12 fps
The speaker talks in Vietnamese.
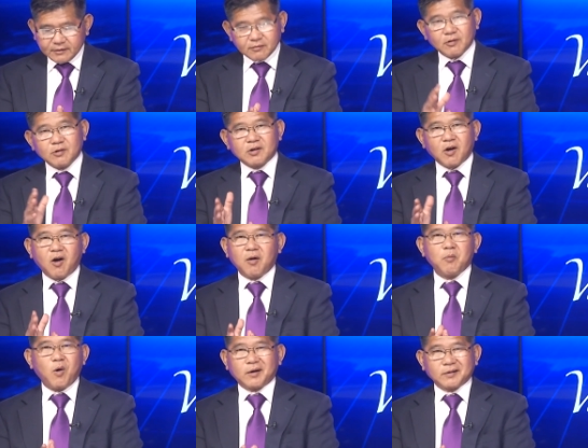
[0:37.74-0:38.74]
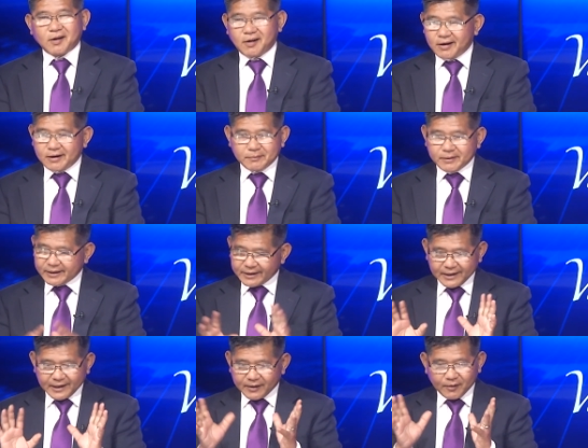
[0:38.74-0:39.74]
Vui có, buồn có, mà
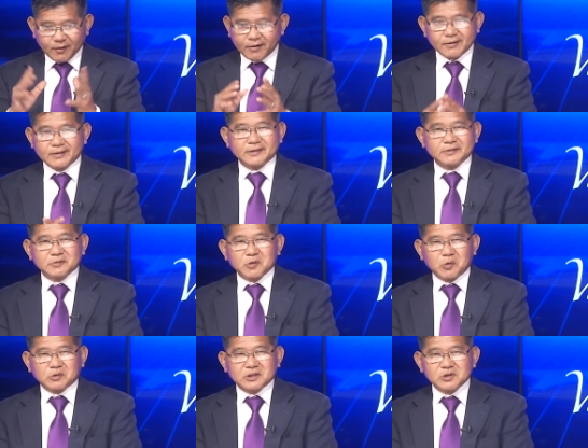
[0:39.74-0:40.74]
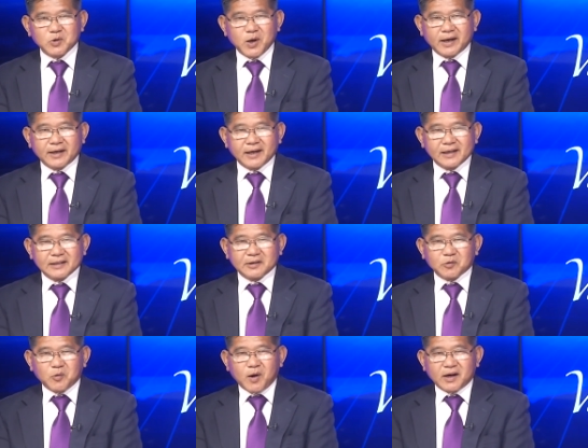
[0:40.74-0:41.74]
nghĩa là nó đủ thứ chuyện đó,
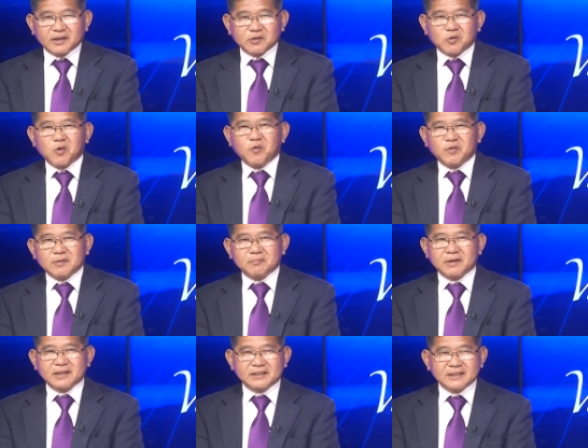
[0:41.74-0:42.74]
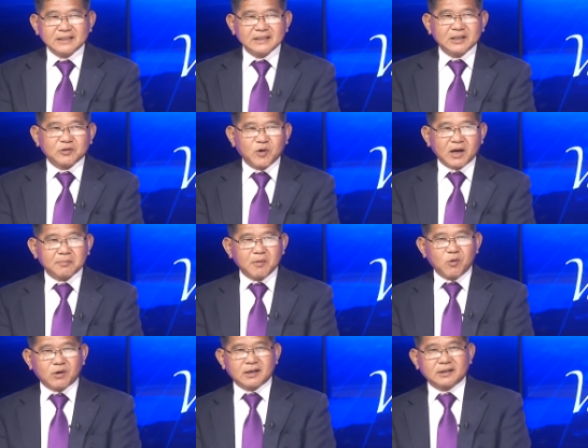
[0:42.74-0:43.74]
liên quan đến Covid-19, liên quan đến
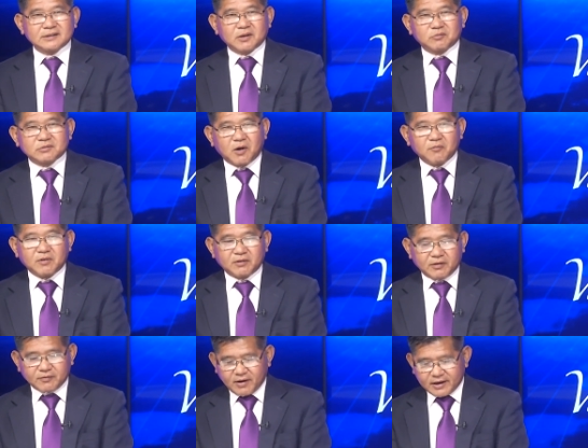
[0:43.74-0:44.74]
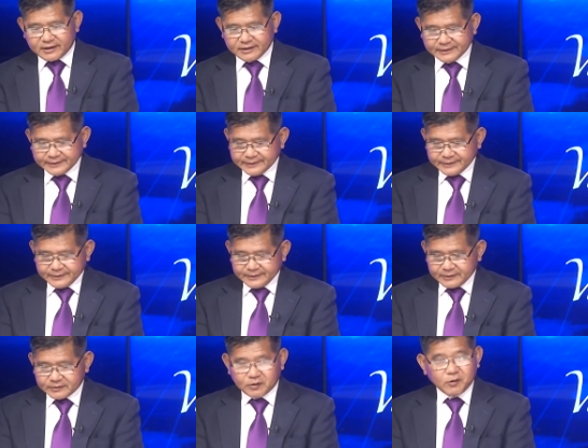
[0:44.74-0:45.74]
bầu cử tổng thống vân vân.
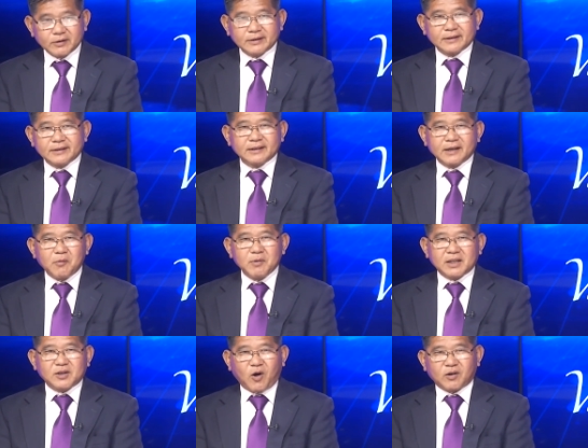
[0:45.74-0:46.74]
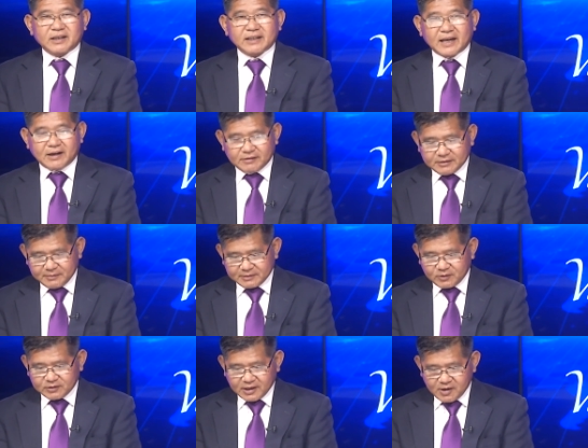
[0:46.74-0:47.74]
Tôi không biết chọn cái nào, nhưng mà
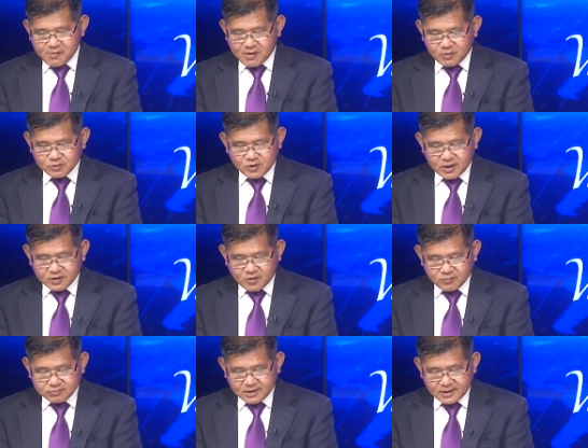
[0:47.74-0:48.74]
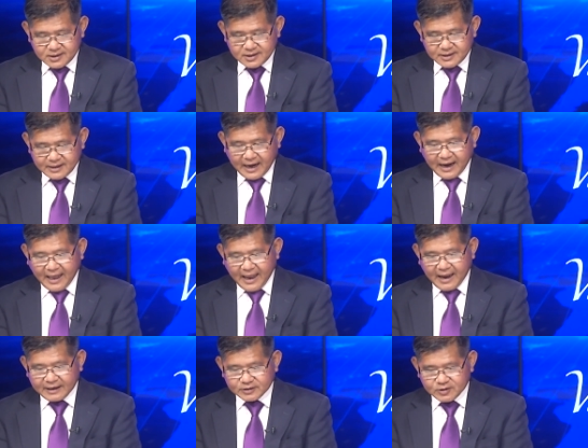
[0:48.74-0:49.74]
tôi thấy có một câu chuyện cũng
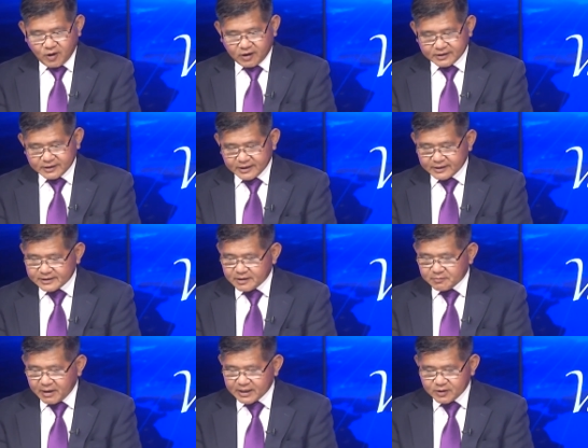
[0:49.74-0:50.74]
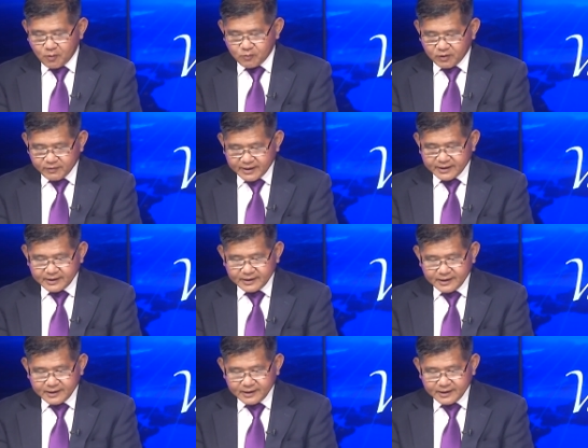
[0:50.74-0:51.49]
lạ chọn để trình bày cùng quý vị.